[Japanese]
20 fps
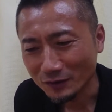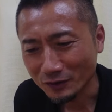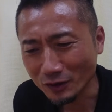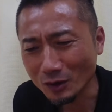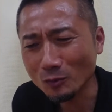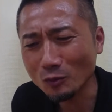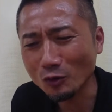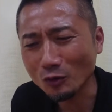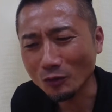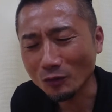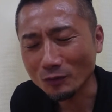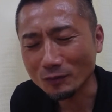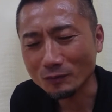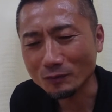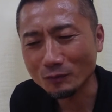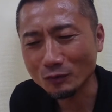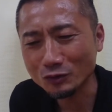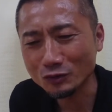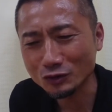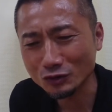でも
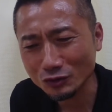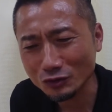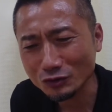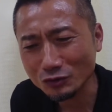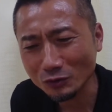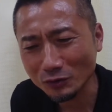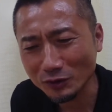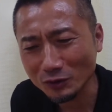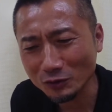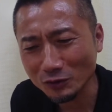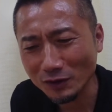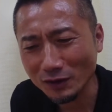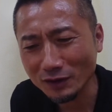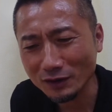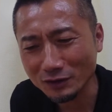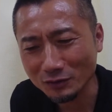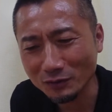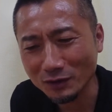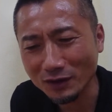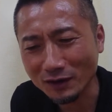もうずっと俺の
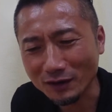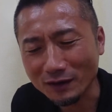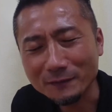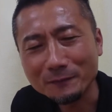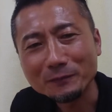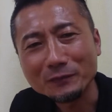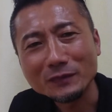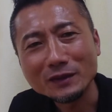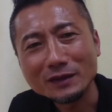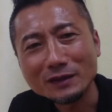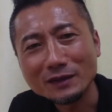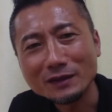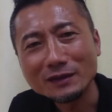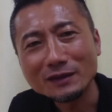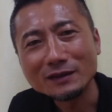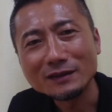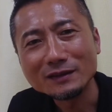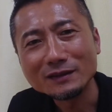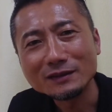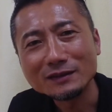中には
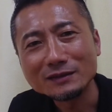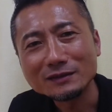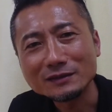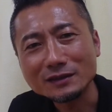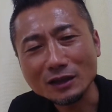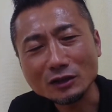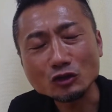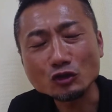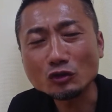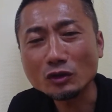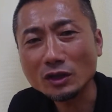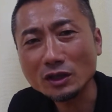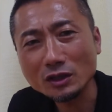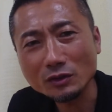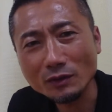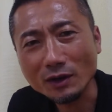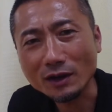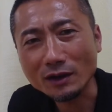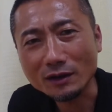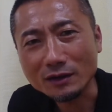最終的
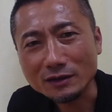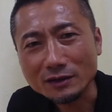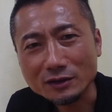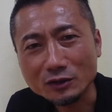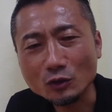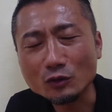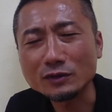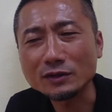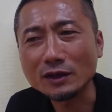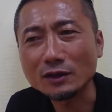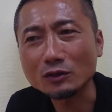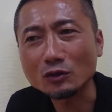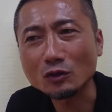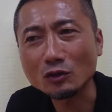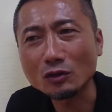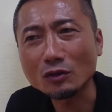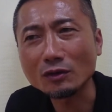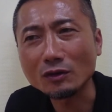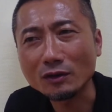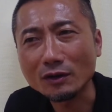にはひとりさんと
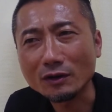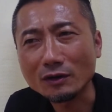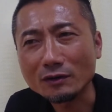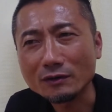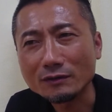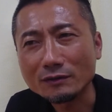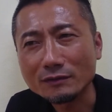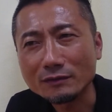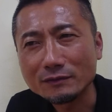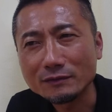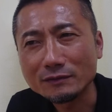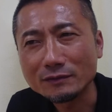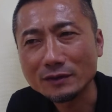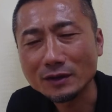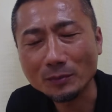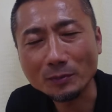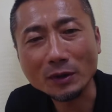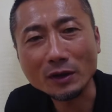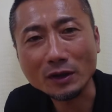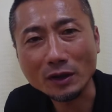この
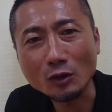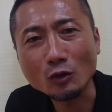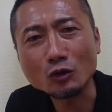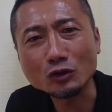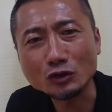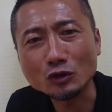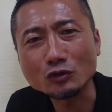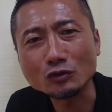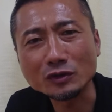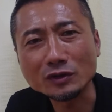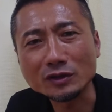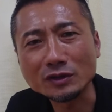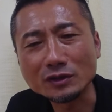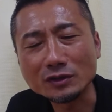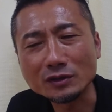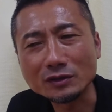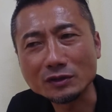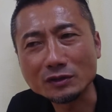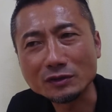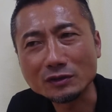やっぱ健康食品
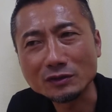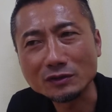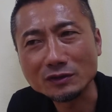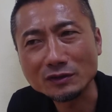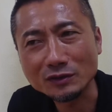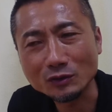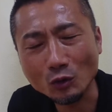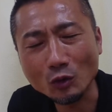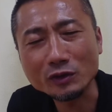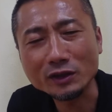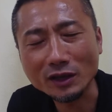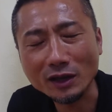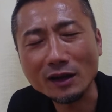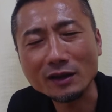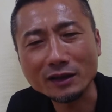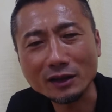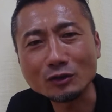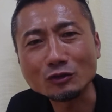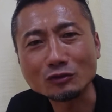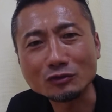を手
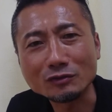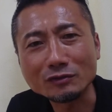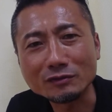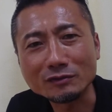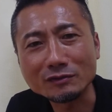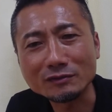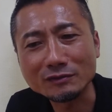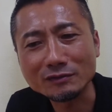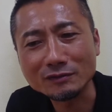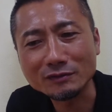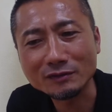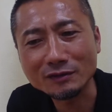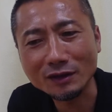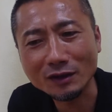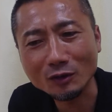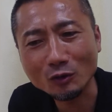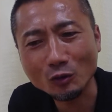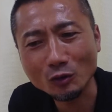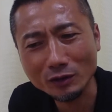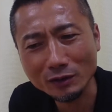掛けるっ
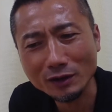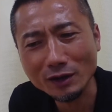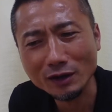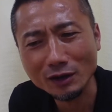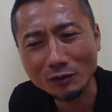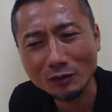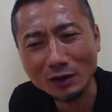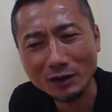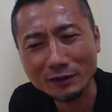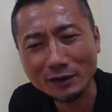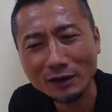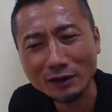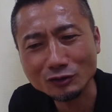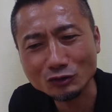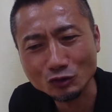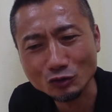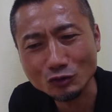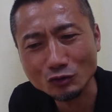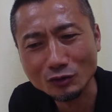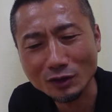てこれだけはなんか
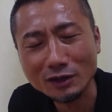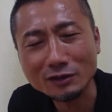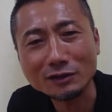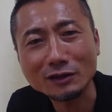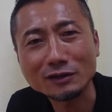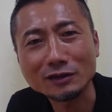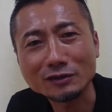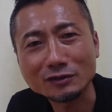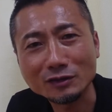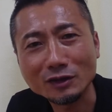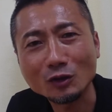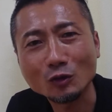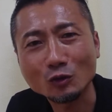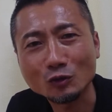ずっとあったんですね